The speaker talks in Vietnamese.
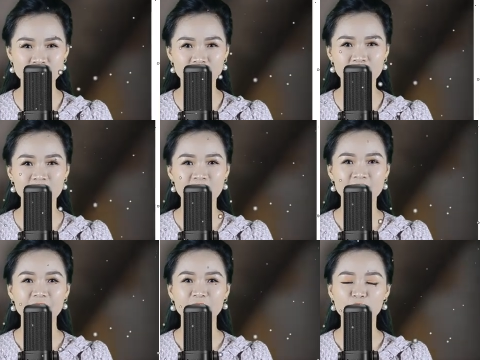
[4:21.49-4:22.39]
Nhật quang
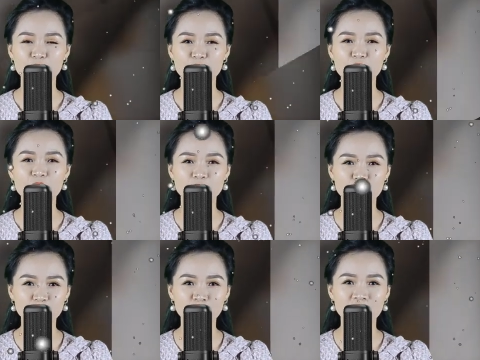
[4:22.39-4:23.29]
pháp bảo
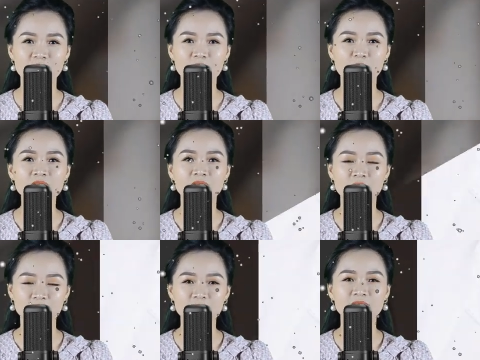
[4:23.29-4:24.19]
giống như một tấm
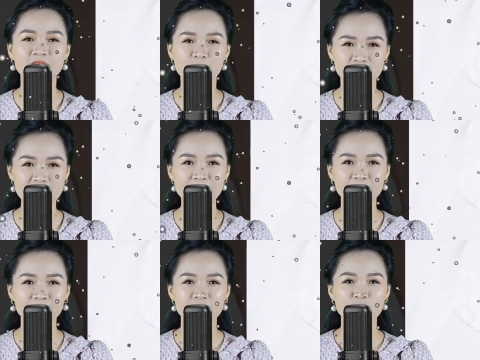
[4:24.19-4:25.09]
phù cầu bình an
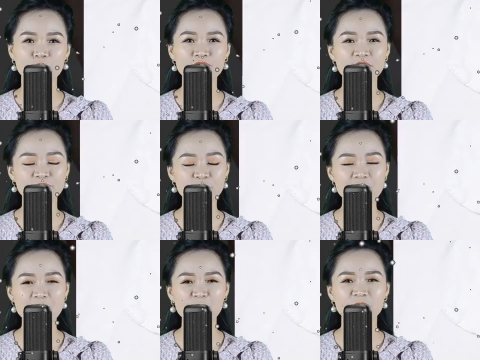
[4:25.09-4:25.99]
may mắn của Đức
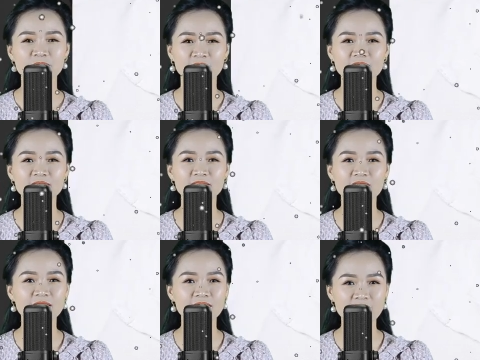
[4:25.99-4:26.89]
Phật, luôn
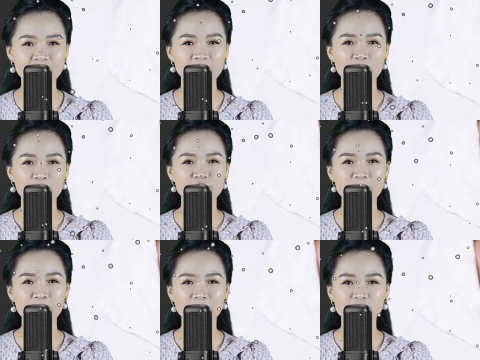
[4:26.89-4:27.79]
luôn bảo vệ cho
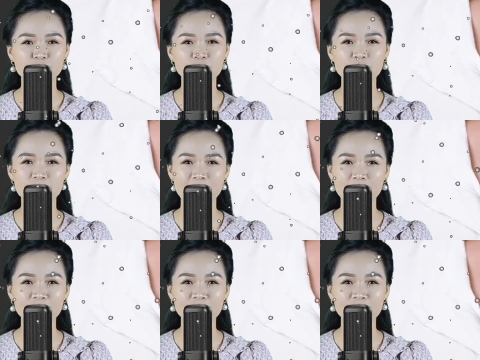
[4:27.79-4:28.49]
gia chủ sử dụng.